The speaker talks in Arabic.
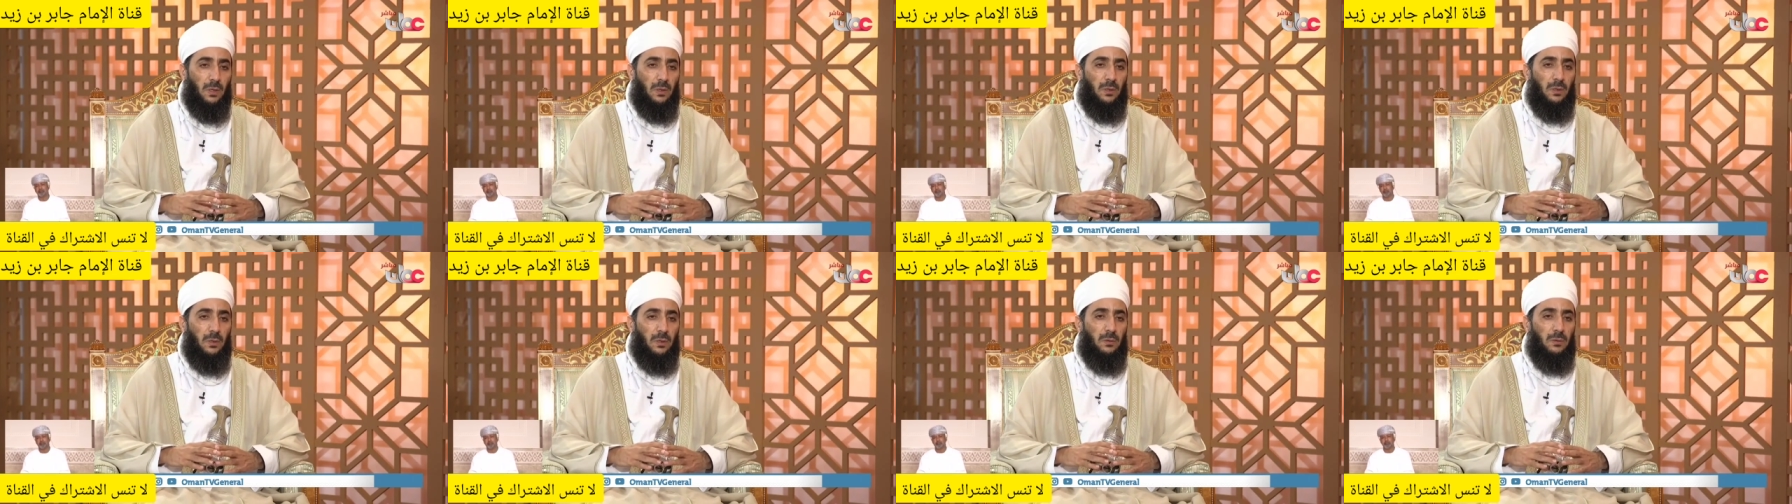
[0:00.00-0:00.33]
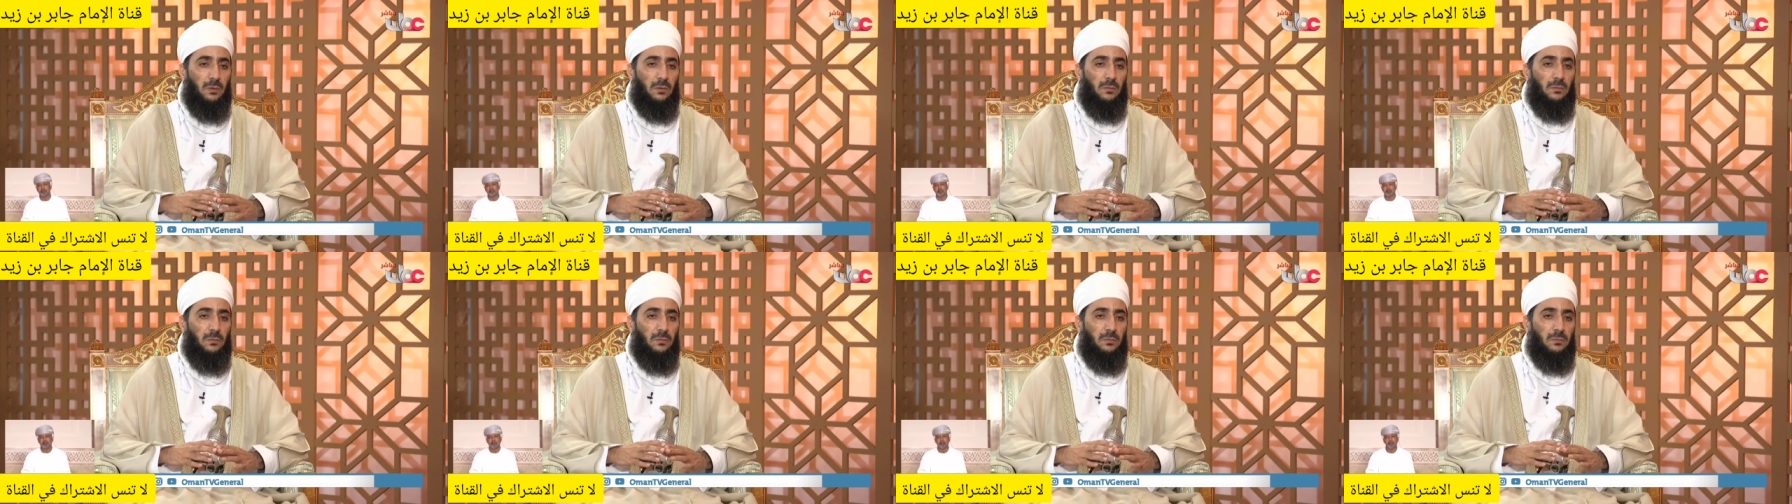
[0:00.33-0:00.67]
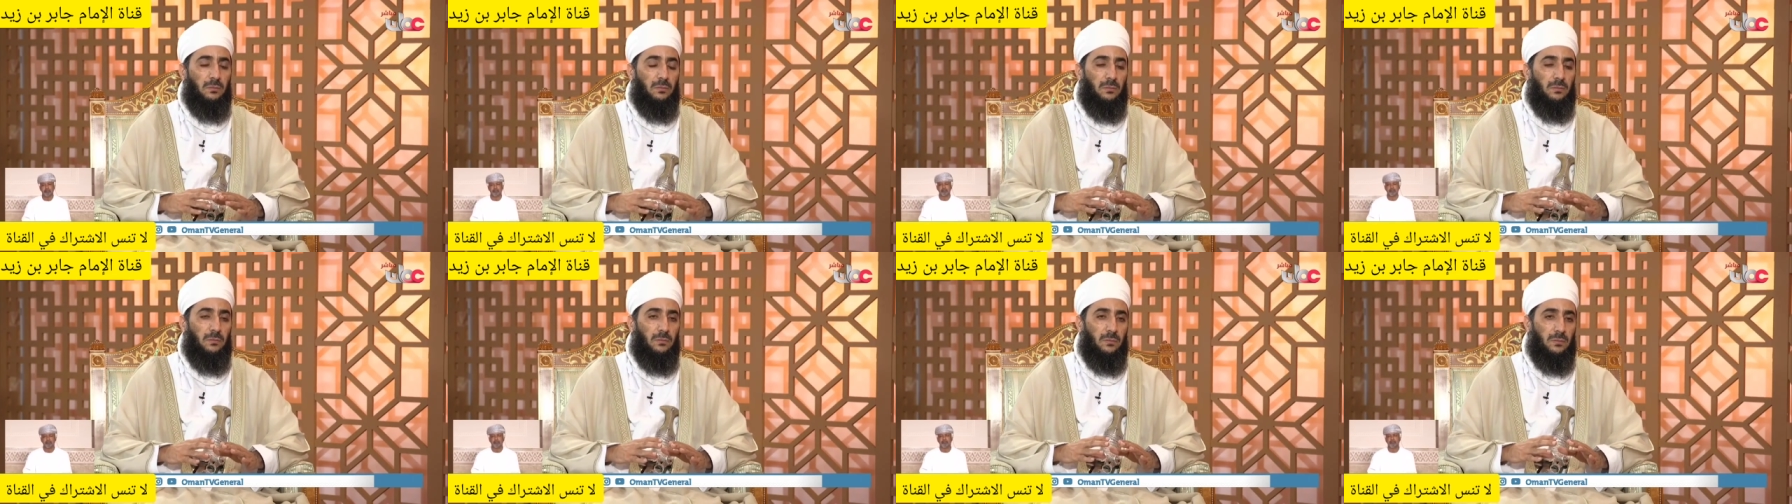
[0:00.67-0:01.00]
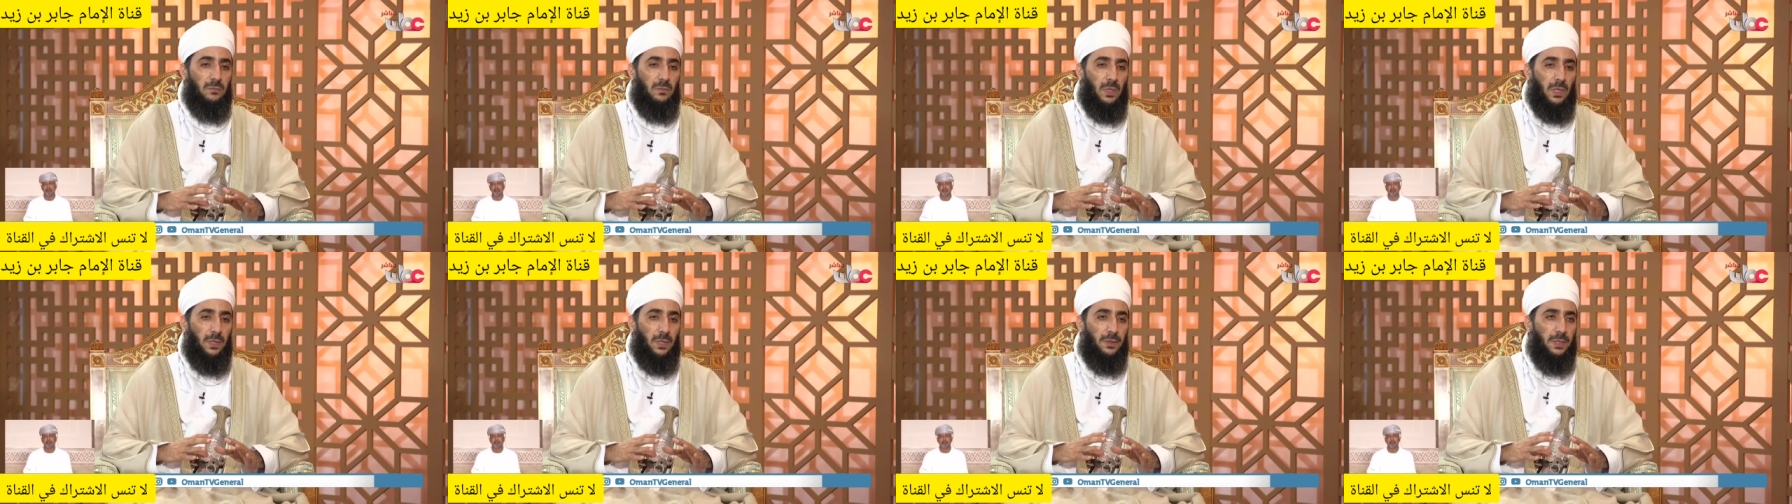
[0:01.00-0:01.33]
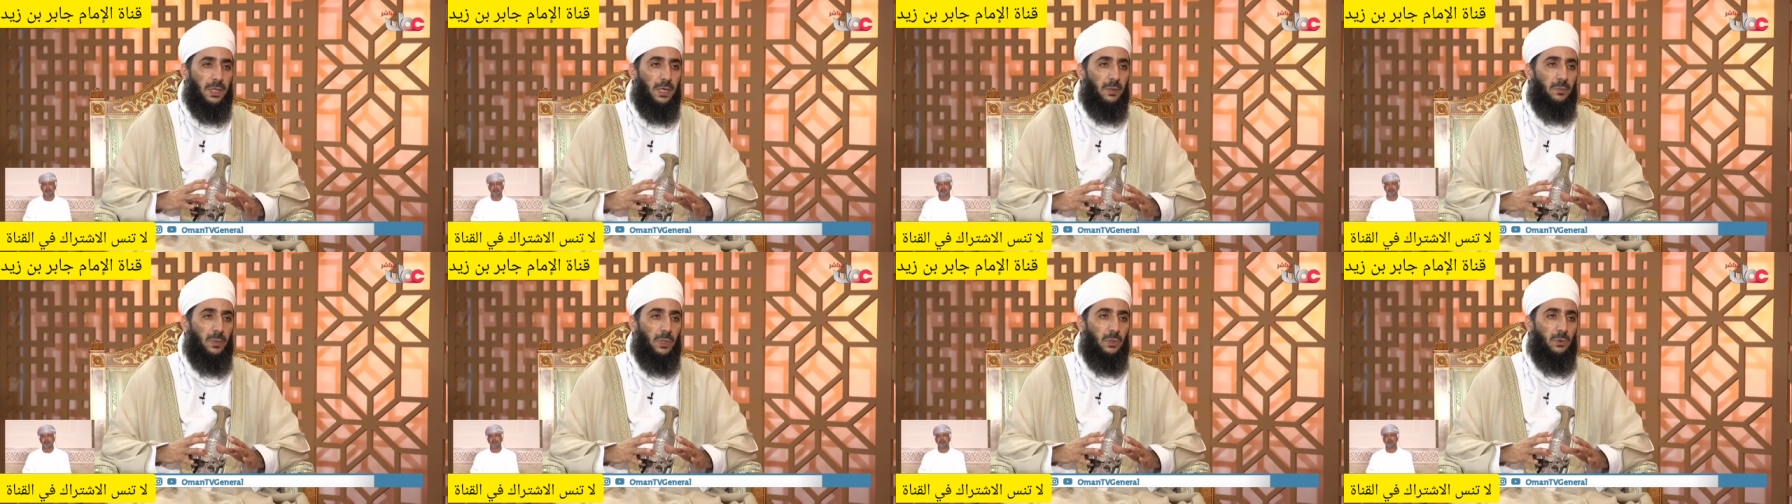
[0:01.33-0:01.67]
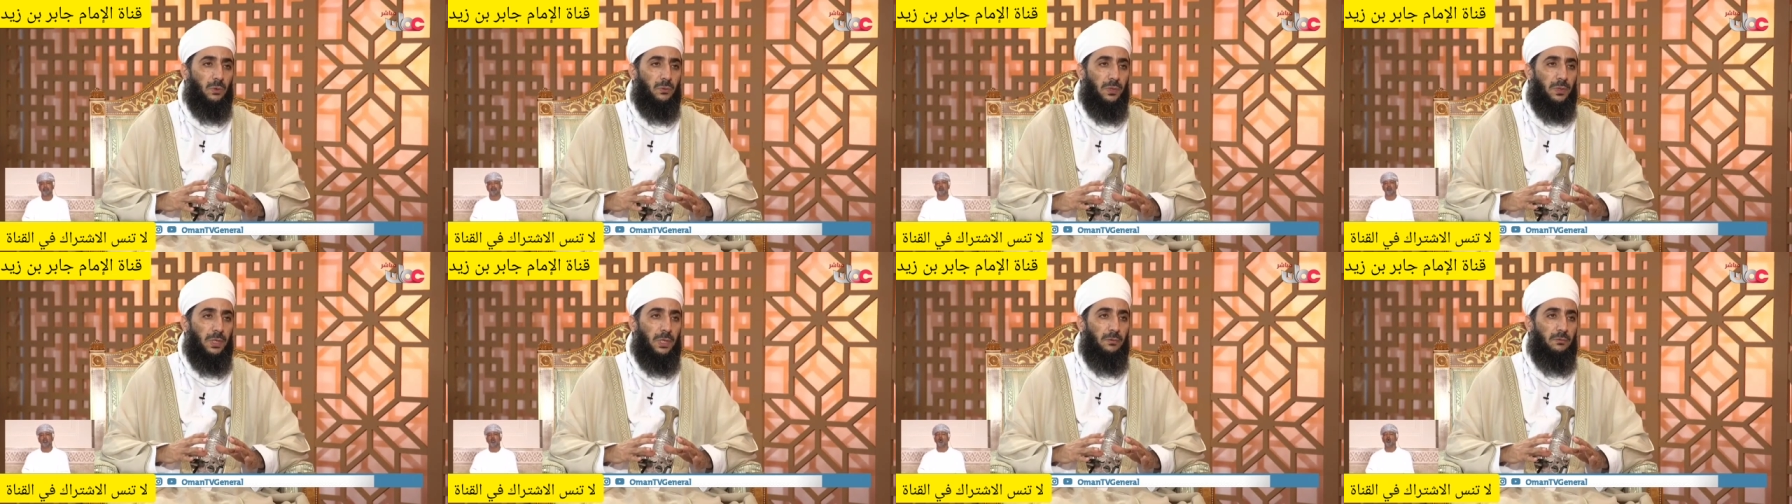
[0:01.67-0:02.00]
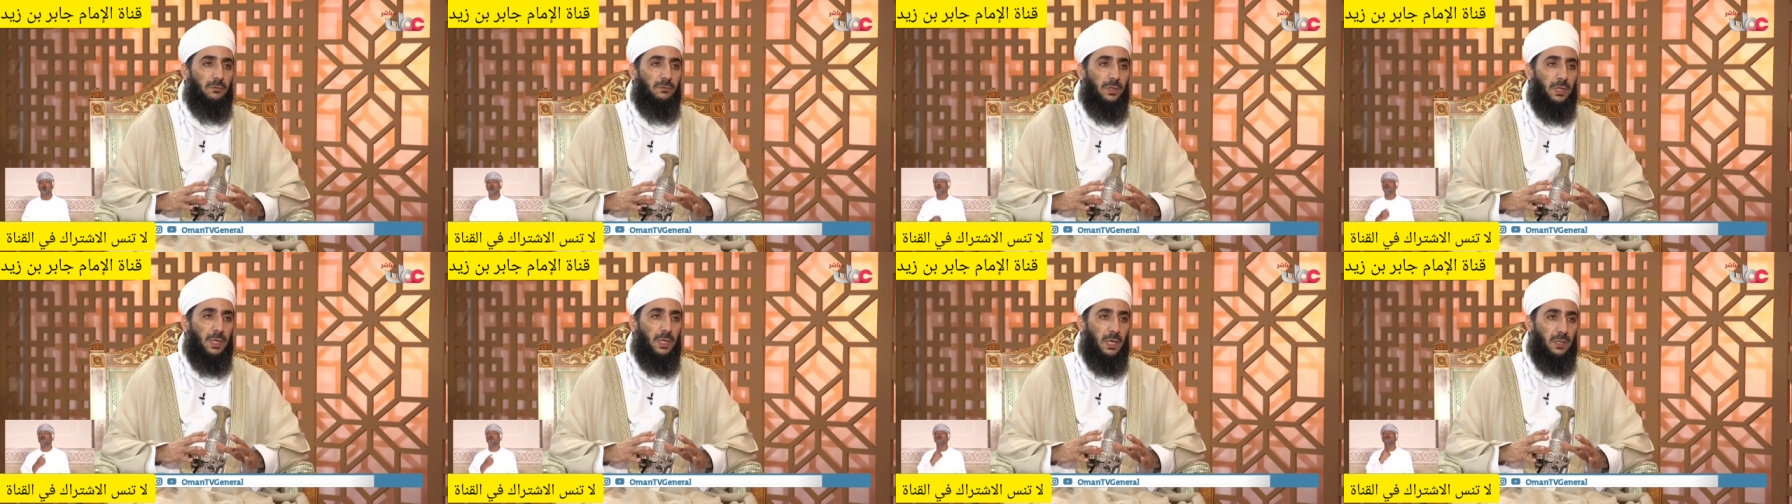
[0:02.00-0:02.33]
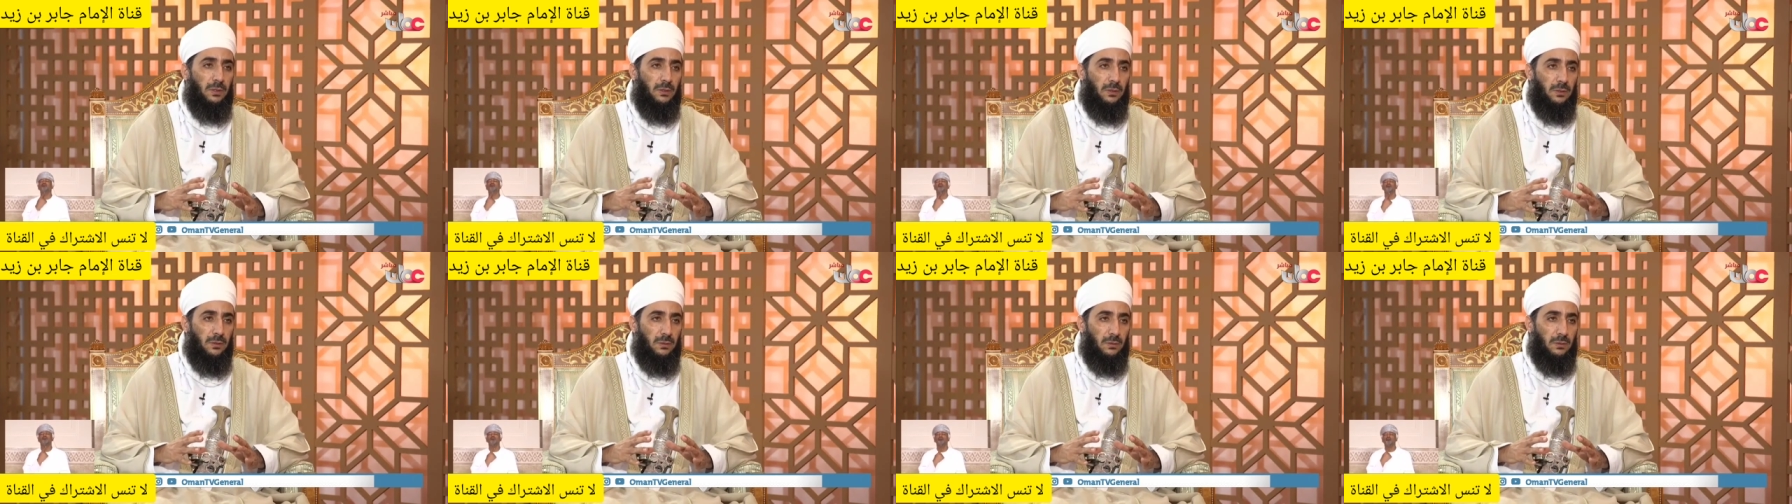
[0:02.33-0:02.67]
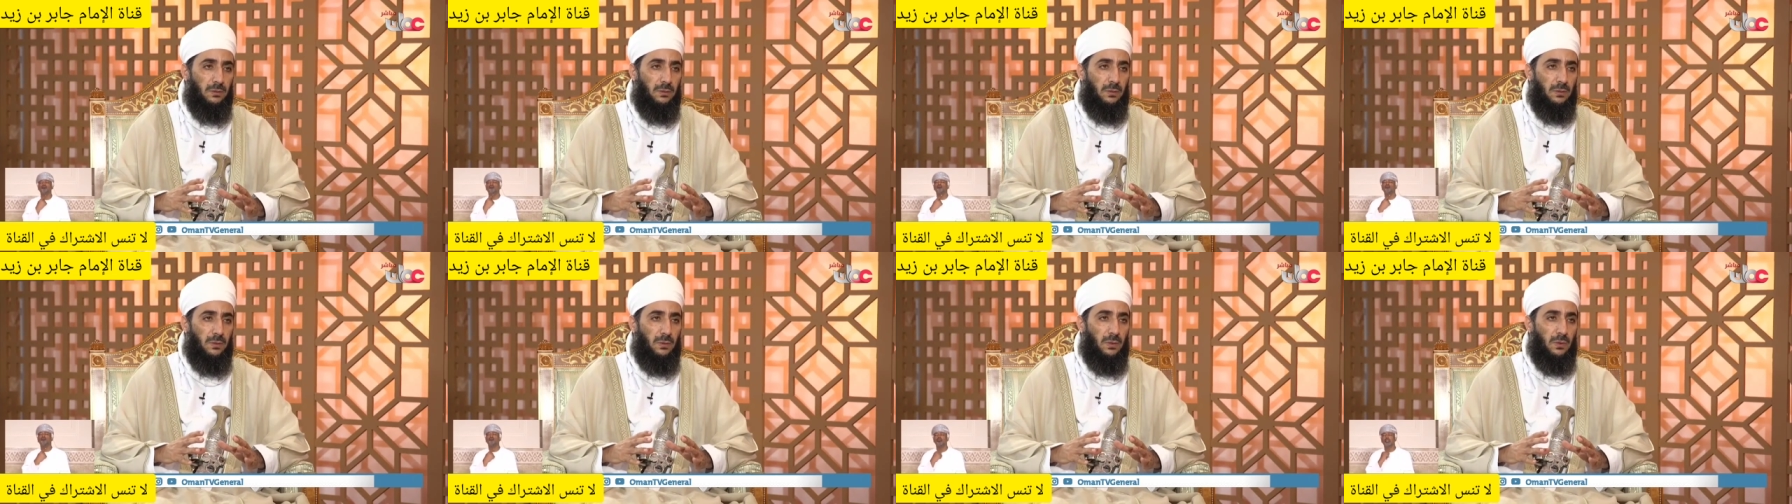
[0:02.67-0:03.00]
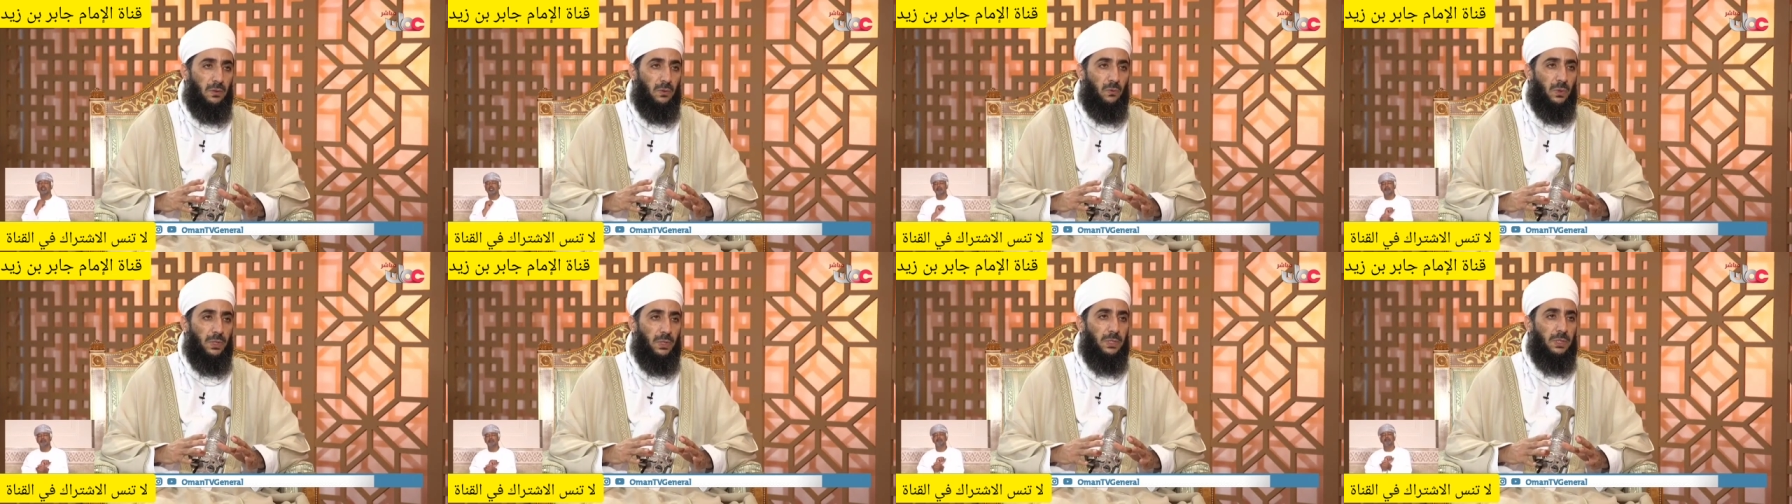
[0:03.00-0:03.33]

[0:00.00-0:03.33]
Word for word: آه، الرغبة في الانفلات نعم.